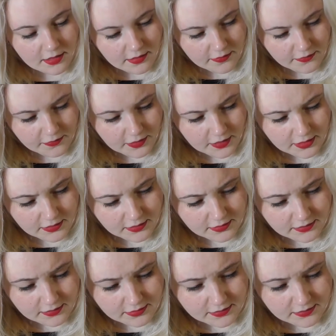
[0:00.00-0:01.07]

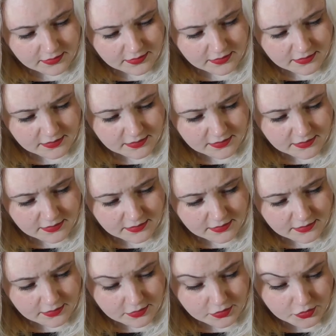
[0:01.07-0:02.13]
Von
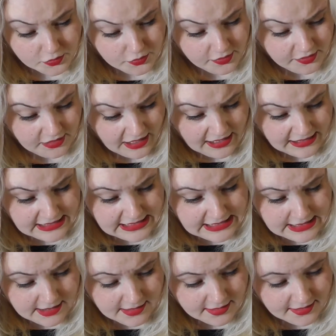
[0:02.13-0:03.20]

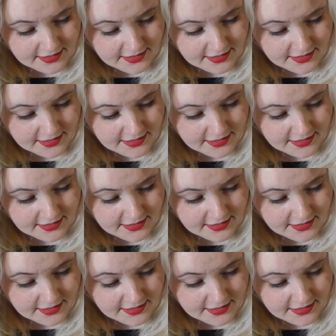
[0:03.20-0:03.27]
Trossardi